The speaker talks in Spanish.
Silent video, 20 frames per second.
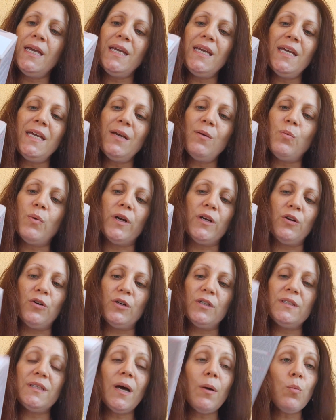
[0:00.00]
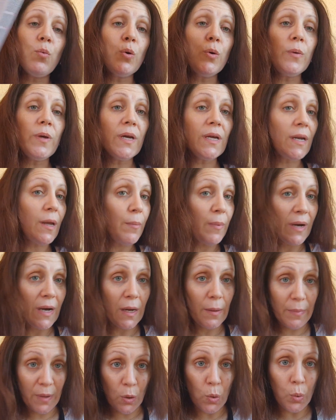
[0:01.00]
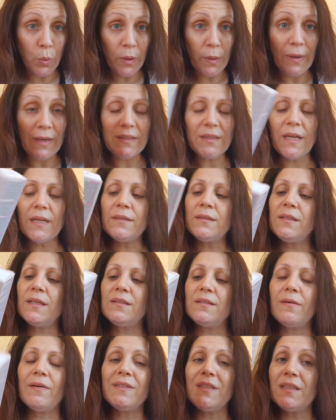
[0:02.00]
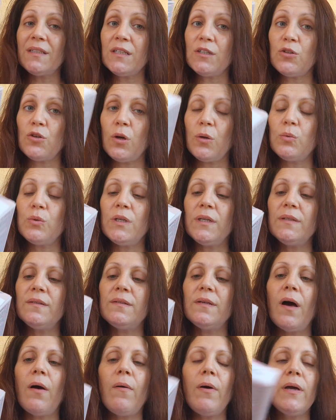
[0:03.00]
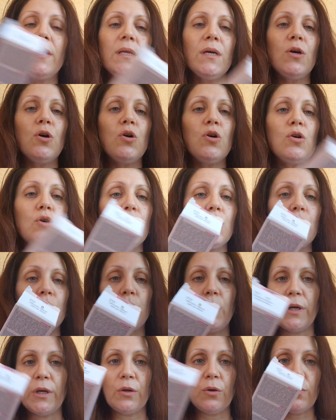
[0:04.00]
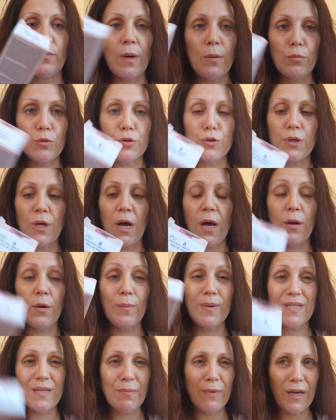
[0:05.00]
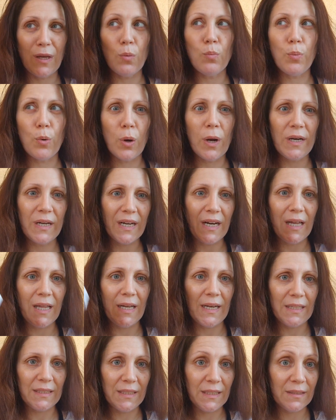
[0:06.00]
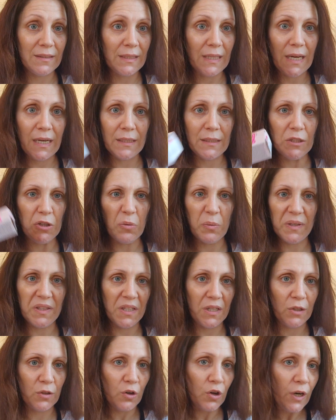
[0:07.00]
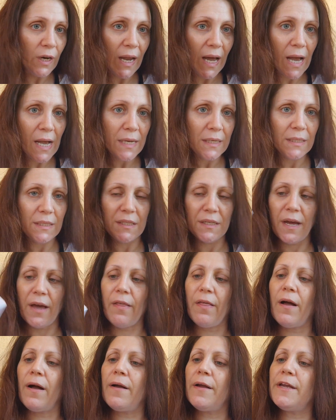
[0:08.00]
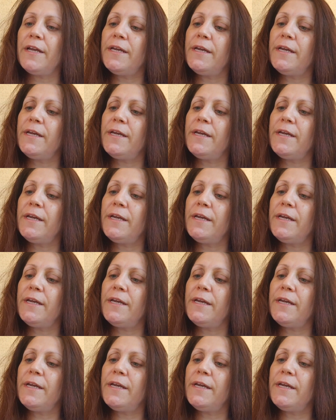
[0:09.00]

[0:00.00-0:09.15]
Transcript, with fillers: Y bueno, está muy bien, ameja, me cubre bastante, hace bastante que no lo utilizaba y digo, bueno, vamos a, lo pasa me quedé un poco alejada de la tienda y no venden online ni nada.